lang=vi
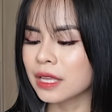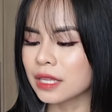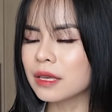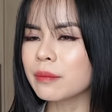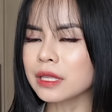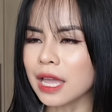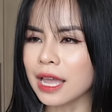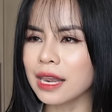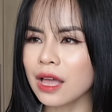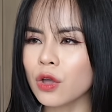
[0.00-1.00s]
thì mình
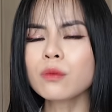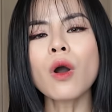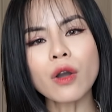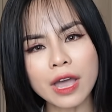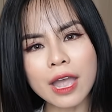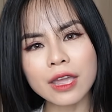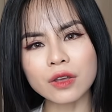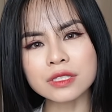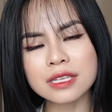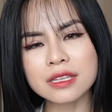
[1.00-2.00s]
thấy là cũng ok
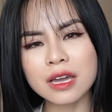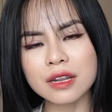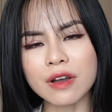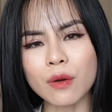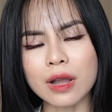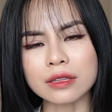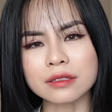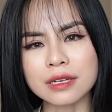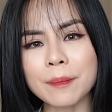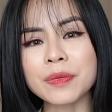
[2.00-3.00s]
nó sẽ rơi được vào khoảng
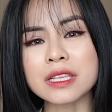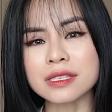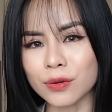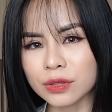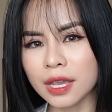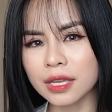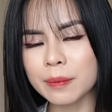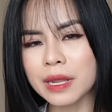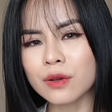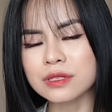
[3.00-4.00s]
từ 5 đến 6 tiếng thì
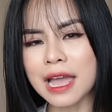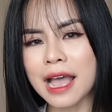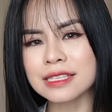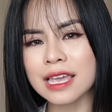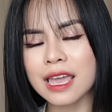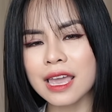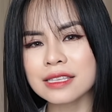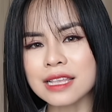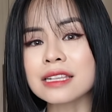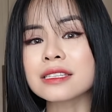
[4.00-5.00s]
bắt đầu ra sẽ
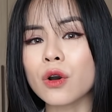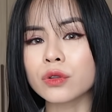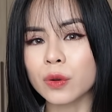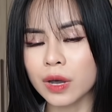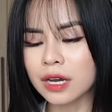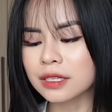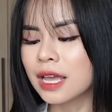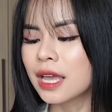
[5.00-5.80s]
ra dầu nhiều hơn